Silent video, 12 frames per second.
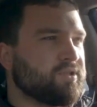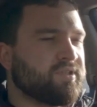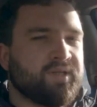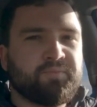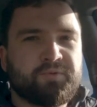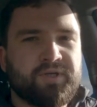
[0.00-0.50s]

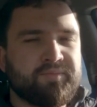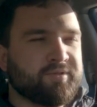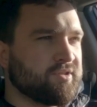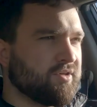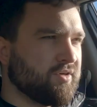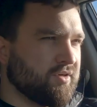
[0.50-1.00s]

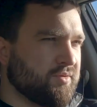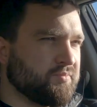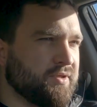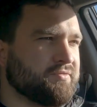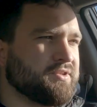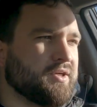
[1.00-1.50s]
Przystępujemy do
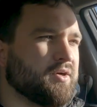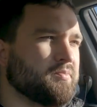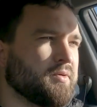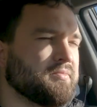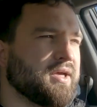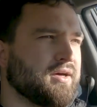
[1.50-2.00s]
pierwszego
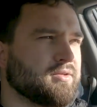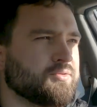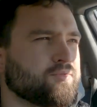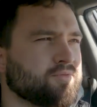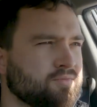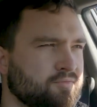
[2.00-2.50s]

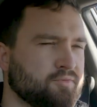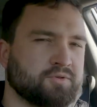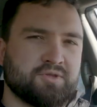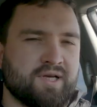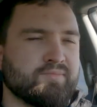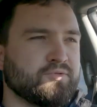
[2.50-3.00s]
pomiaru.
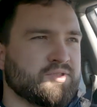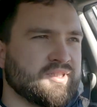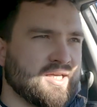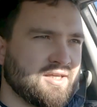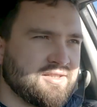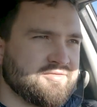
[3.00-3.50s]
Włączyłem już
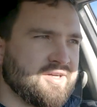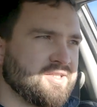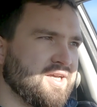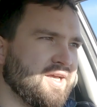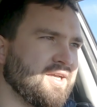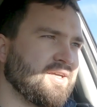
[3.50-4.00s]

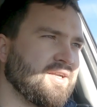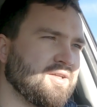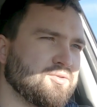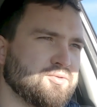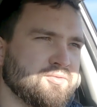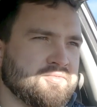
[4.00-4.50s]
nagrywanie
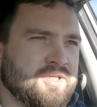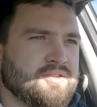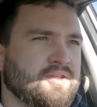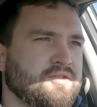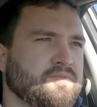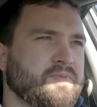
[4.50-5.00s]
ekranu,
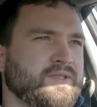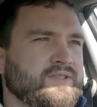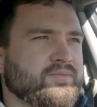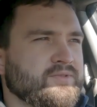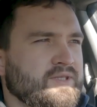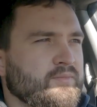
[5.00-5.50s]
także
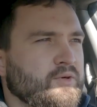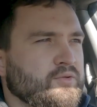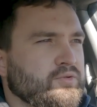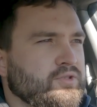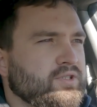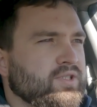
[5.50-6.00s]
rozpędzam
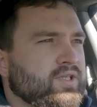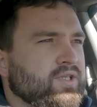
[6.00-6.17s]
samochód.